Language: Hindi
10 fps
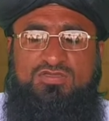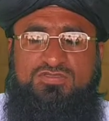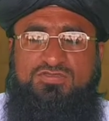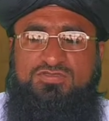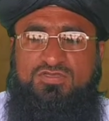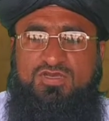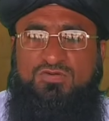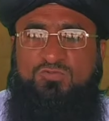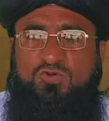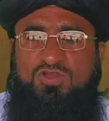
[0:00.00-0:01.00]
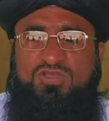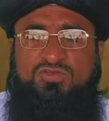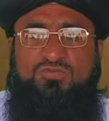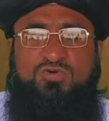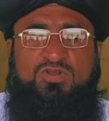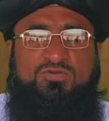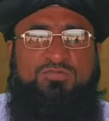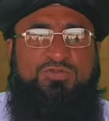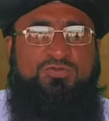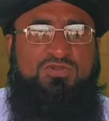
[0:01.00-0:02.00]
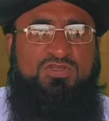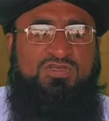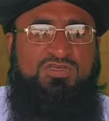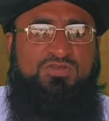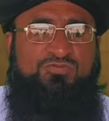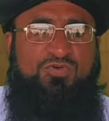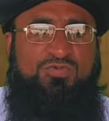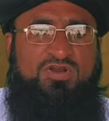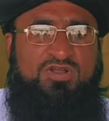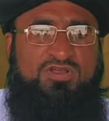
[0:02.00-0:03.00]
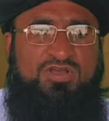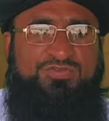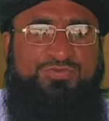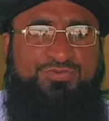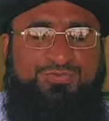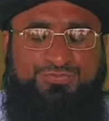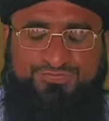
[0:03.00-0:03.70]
अल्लाम वरहमतुल्लाहि वबरकातुहु